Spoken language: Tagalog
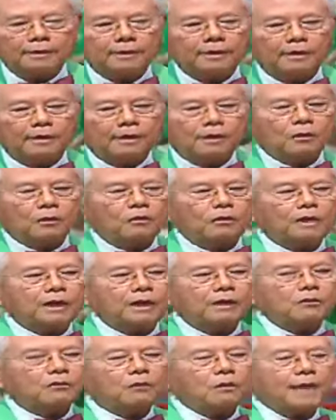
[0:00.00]
Kung ninyo
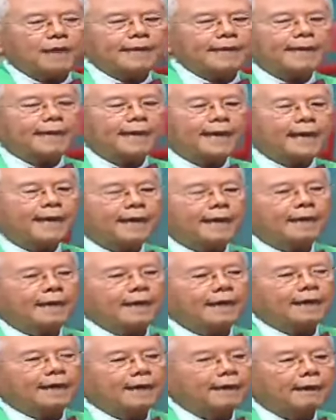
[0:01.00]
kaya ang
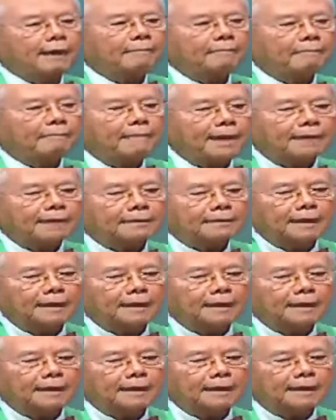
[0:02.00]
Martes,
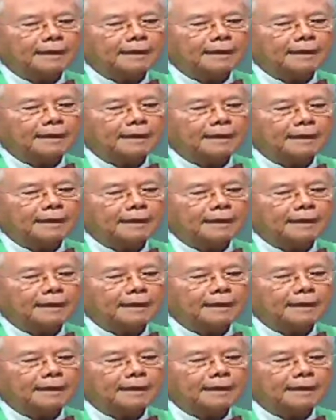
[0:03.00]
Lunes,